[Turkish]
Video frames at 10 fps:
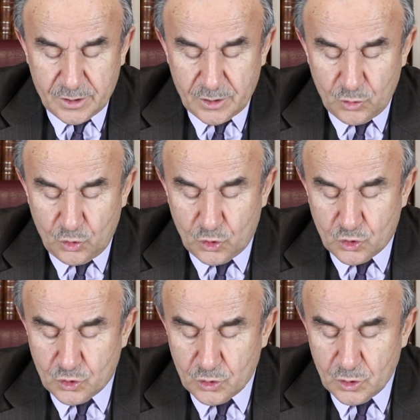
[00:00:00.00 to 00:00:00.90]
2,
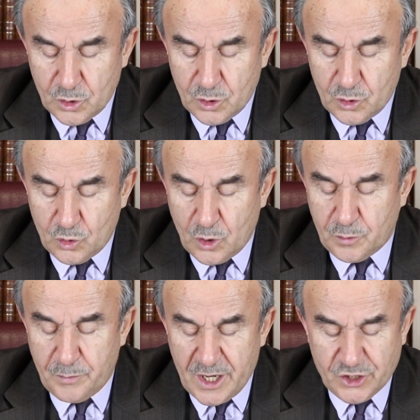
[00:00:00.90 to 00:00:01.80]
3, 4,
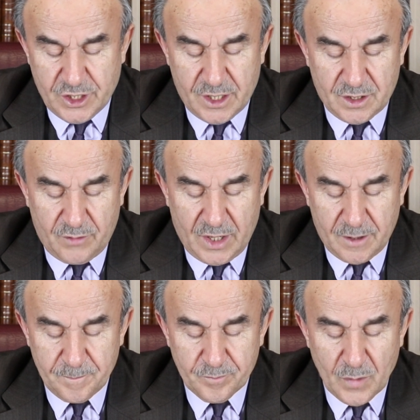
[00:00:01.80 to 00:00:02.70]
5 yerde
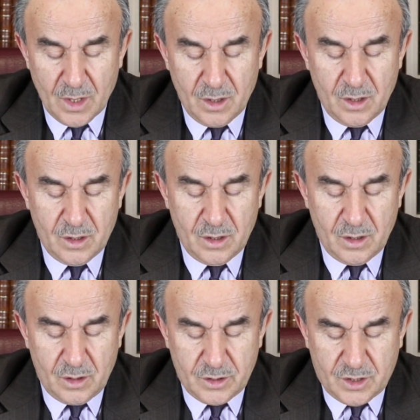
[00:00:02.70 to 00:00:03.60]
var.
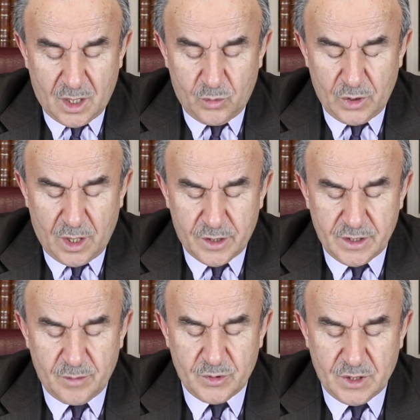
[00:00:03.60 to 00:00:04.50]
Kitabul
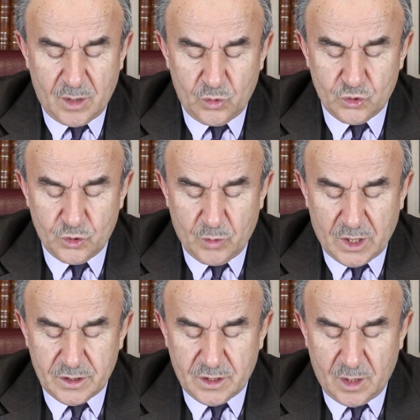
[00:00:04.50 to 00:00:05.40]
Ahkam, Kitabul
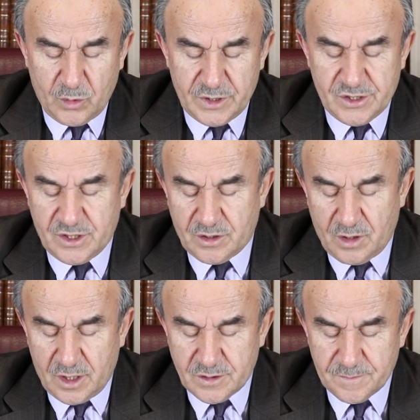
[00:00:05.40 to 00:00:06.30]
Cuma, Kitabul
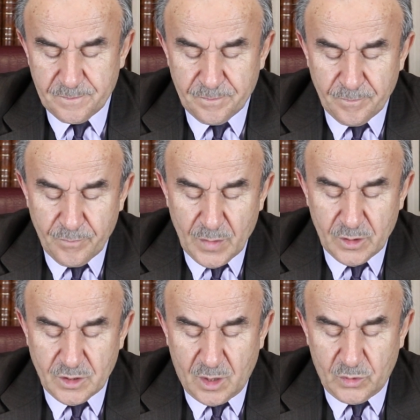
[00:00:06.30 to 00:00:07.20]
İstikraz,
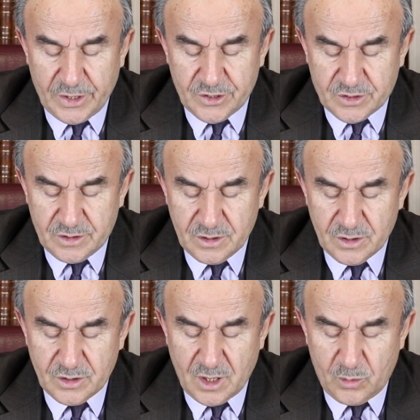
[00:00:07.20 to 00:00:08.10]
Kitabul İtk,
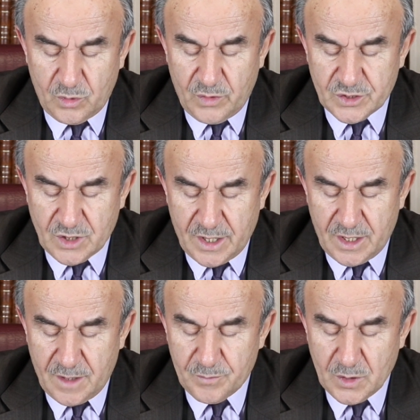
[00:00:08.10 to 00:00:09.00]
Kitabul
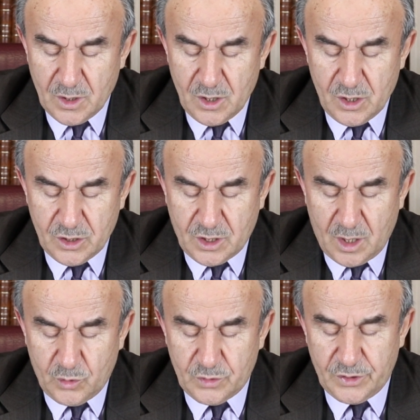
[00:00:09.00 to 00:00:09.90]
Vesaya,
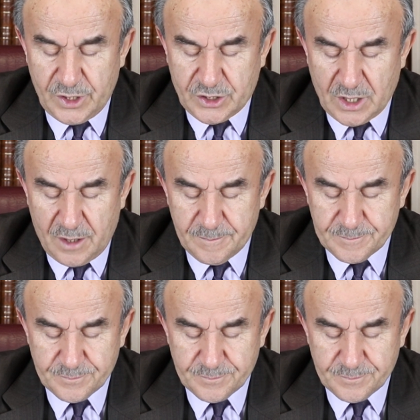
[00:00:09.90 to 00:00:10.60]
Kitabun Nikah.